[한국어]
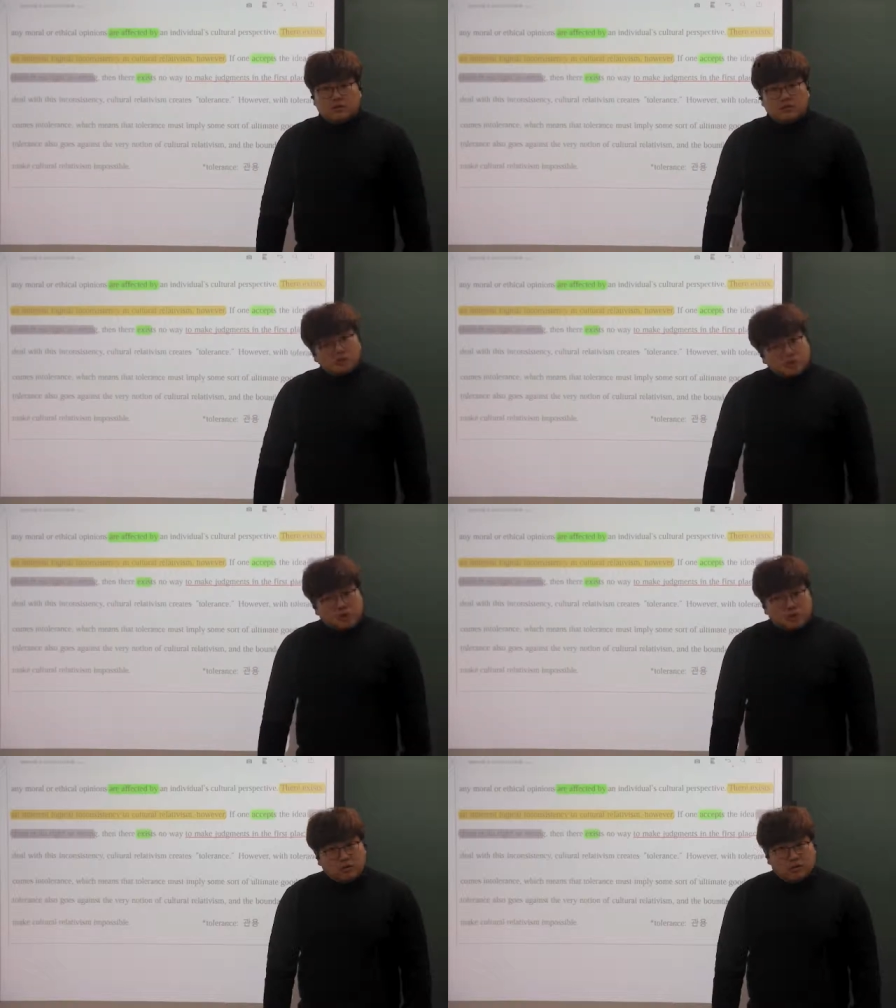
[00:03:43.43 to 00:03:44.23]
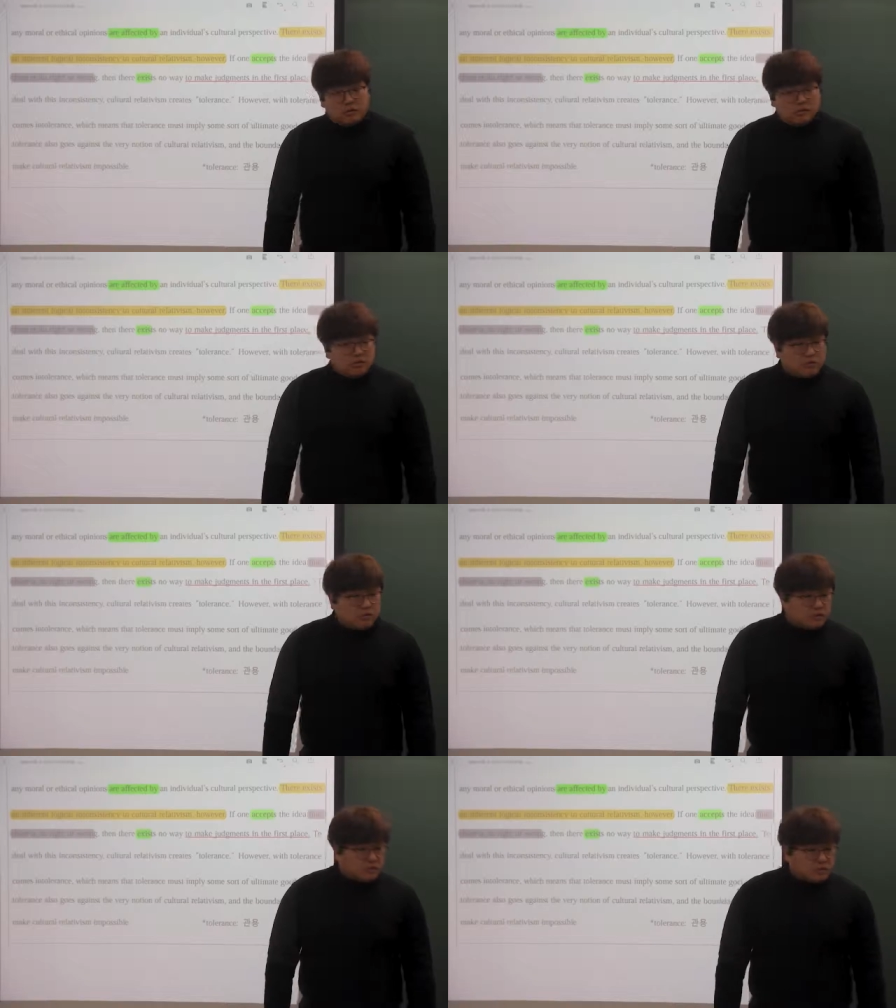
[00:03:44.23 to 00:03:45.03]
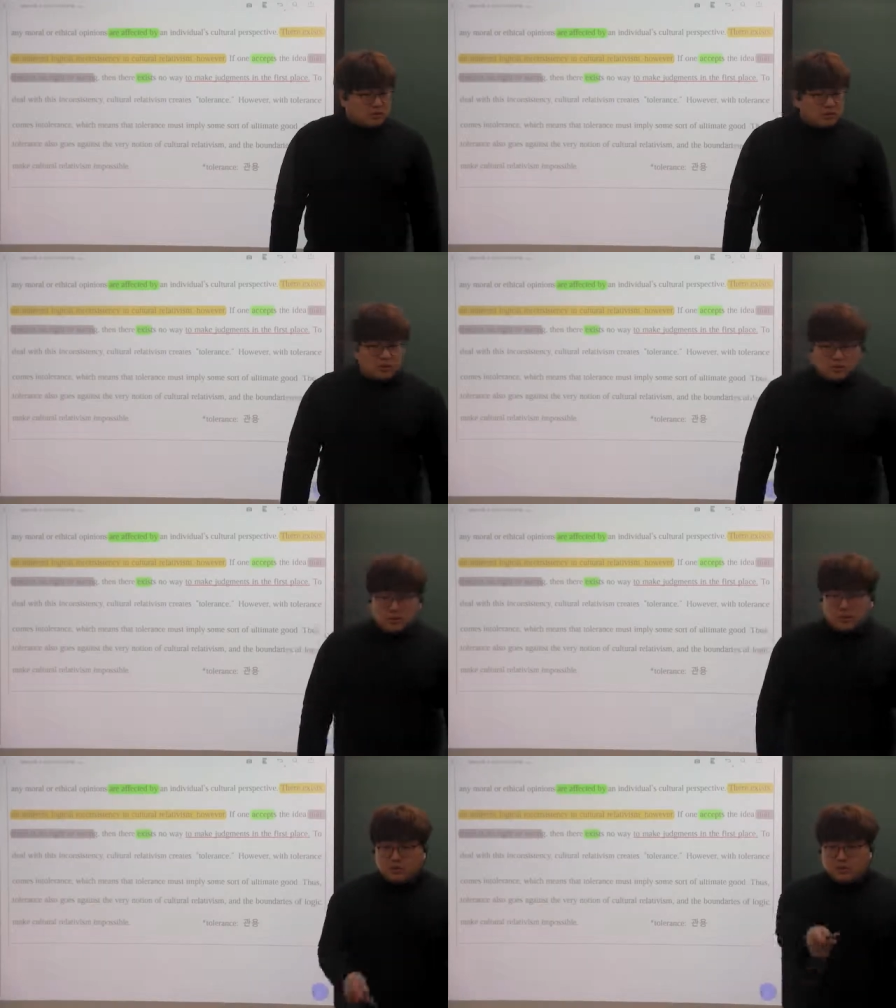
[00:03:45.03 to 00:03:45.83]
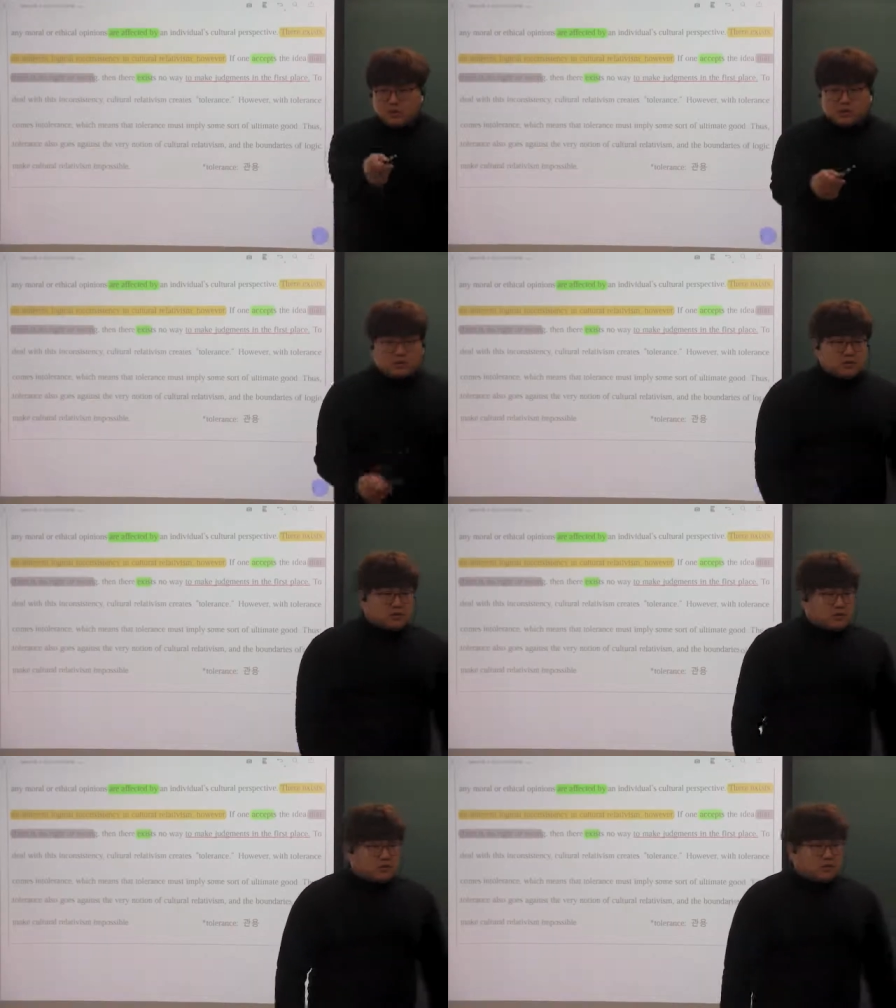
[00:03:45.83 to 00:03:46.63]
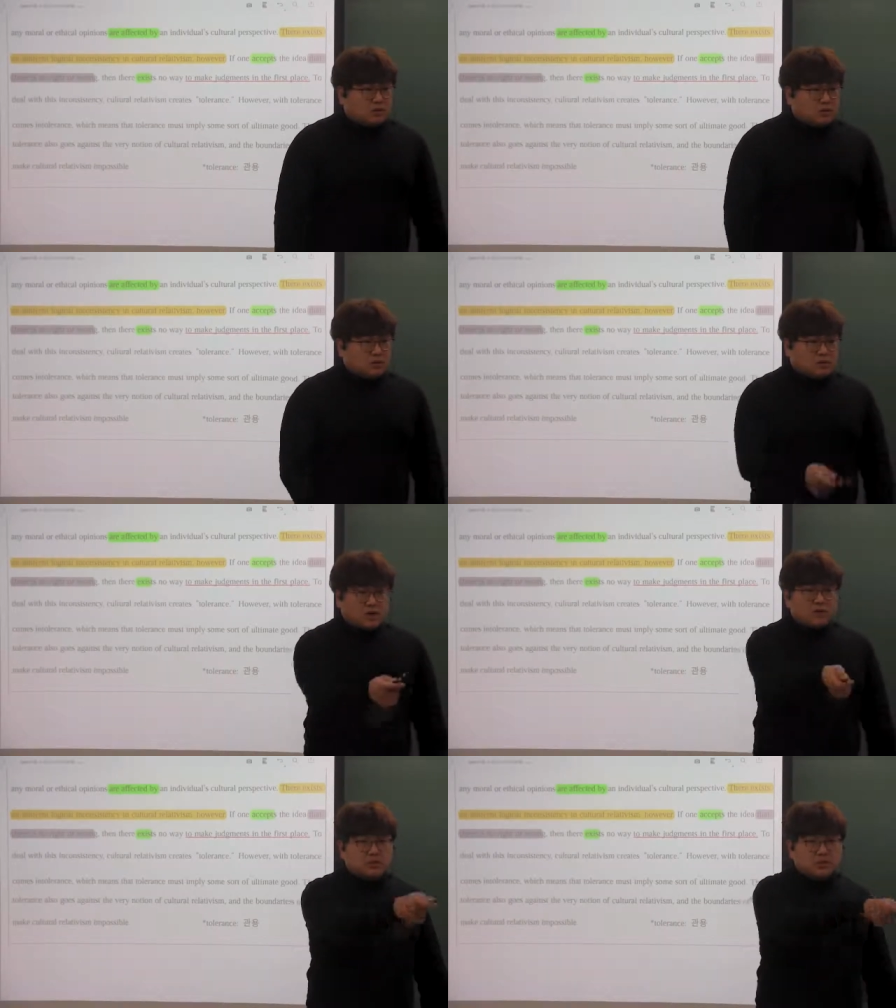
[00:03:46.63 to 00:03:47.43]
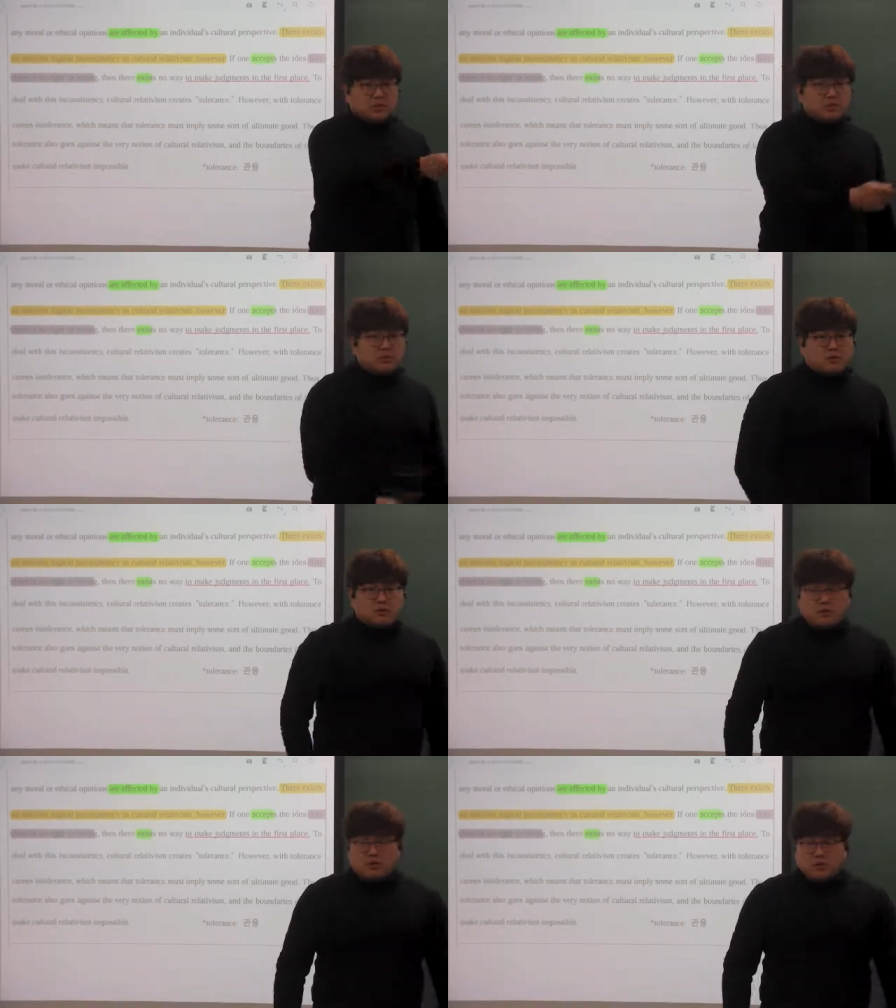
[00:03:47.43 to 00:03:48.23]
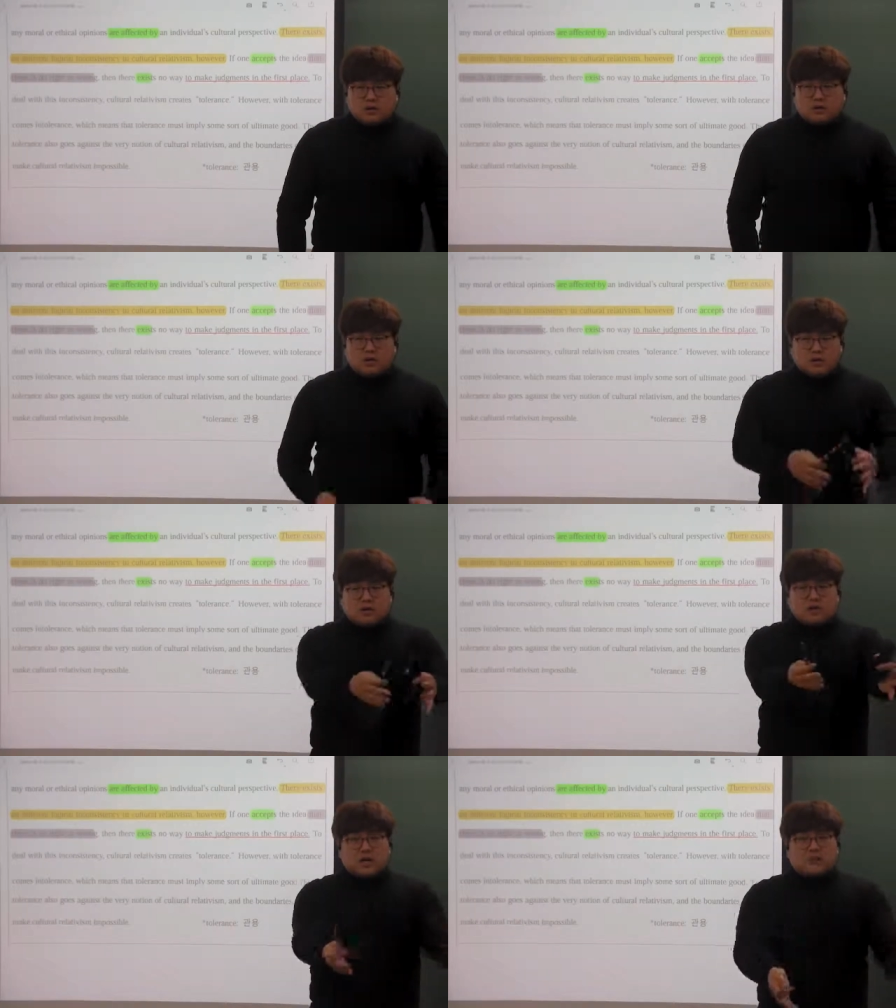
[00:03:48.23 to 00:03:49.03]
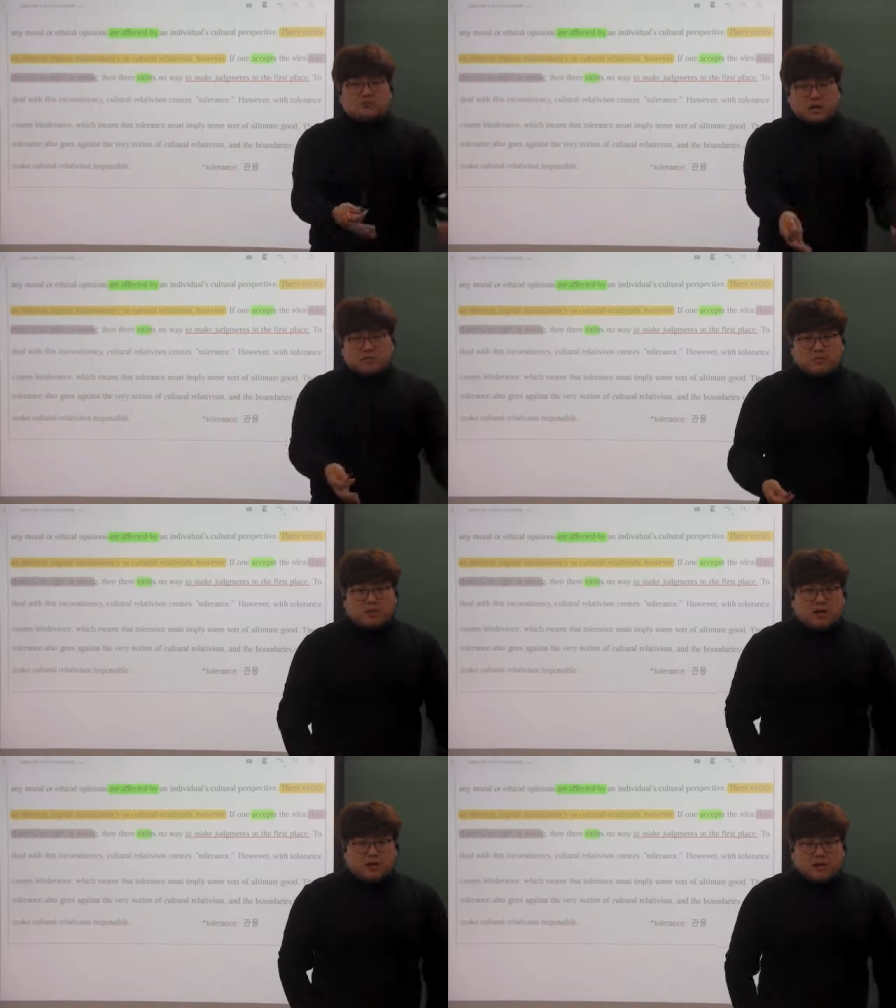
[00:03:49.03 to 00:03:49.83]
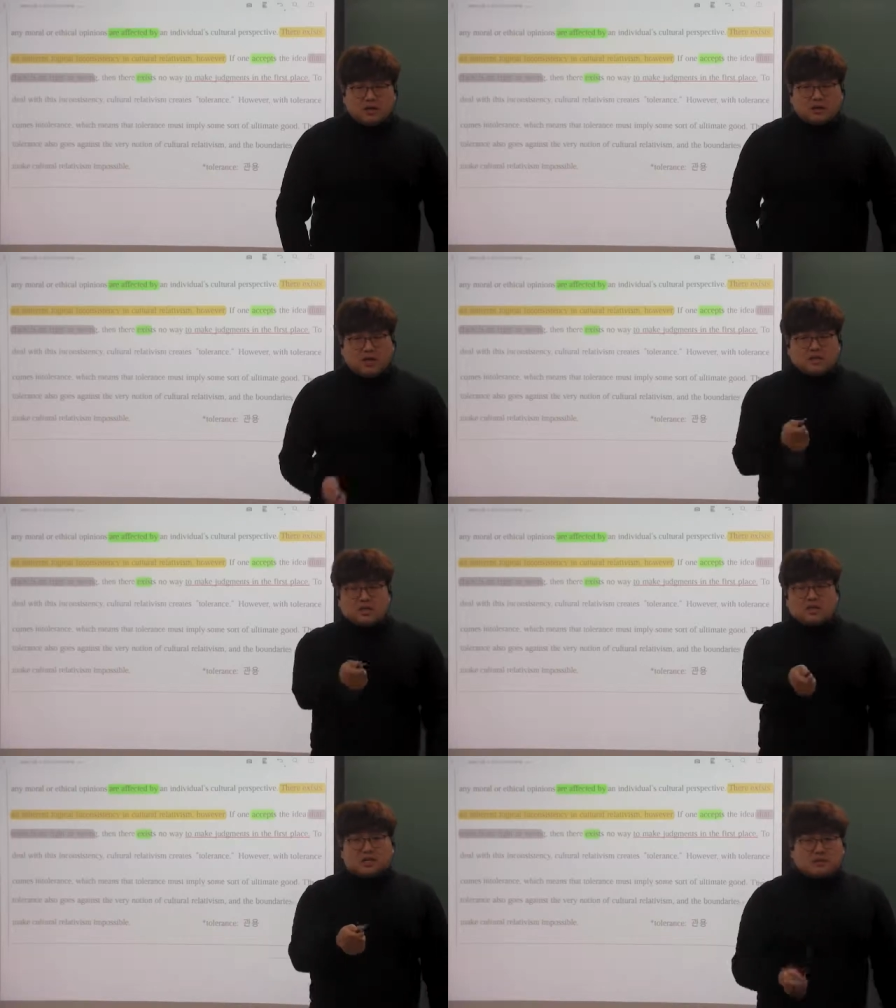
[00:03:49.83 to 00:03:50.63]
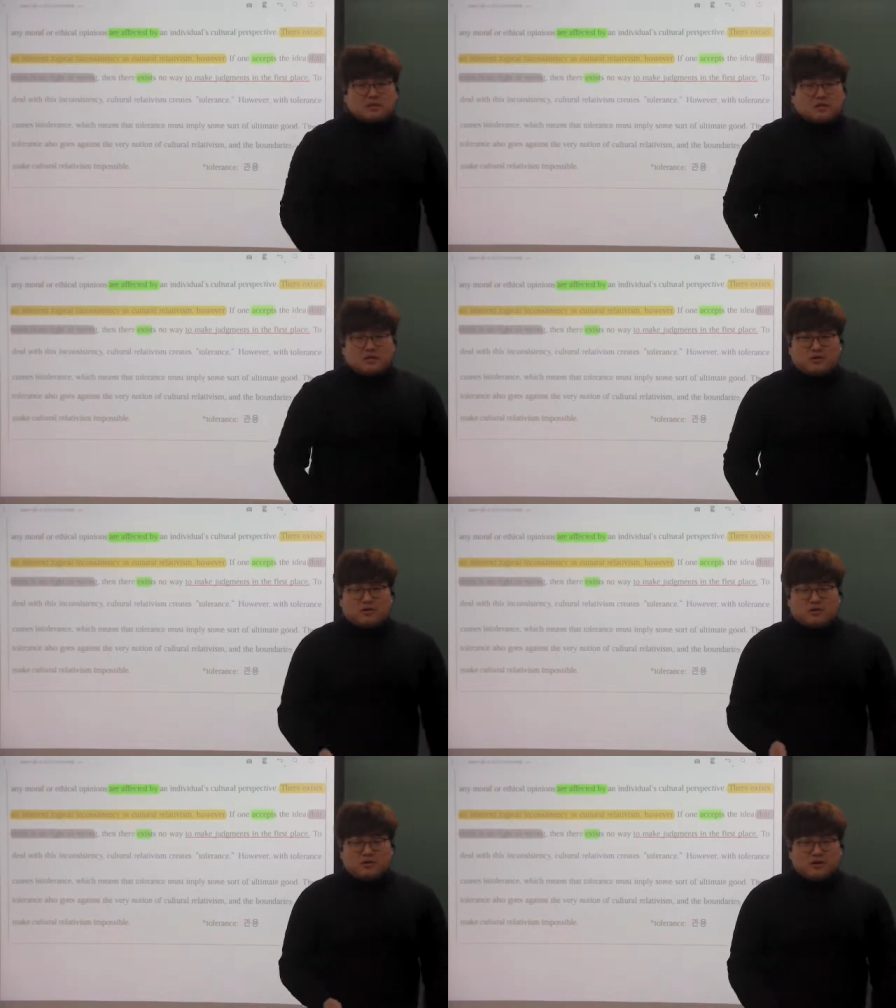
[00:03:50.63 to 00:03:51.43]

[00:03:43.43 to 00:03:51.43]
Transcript: 정말요? 혹은, 이 동네 사람들은요, 저 사람들을 잡아먹어요. 근데 원래 그 나라의 문화입니다. 그러니까 당신을 잡아먹을 거예요.